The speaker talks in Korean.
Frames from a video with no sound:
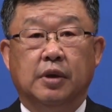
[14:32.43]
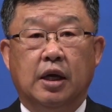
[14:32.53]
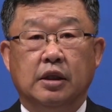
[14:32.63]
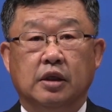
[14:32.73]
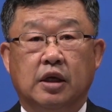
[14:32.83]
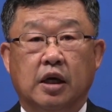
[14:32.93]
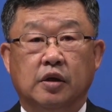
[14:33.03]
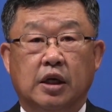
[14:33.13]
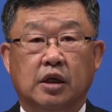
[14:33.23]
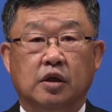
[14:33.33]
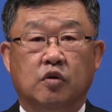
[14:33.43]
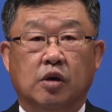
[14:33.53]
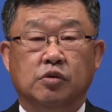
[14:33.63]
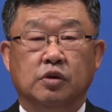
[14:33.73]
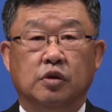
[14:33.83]
한 가난한
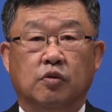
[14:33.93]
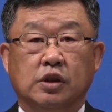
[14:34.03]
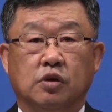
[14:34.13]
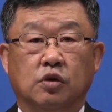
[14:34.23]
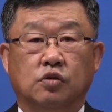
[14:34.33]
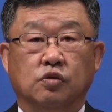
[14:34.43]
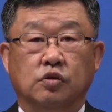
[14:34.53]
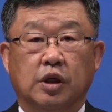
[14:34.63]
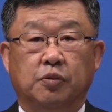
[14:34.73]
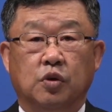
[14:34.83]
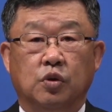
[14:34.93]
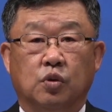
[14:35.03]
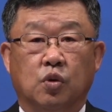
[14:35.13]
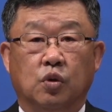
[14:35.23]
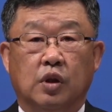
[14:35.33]
과부는 와서 두
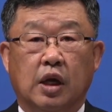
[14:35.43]
랩돈 곧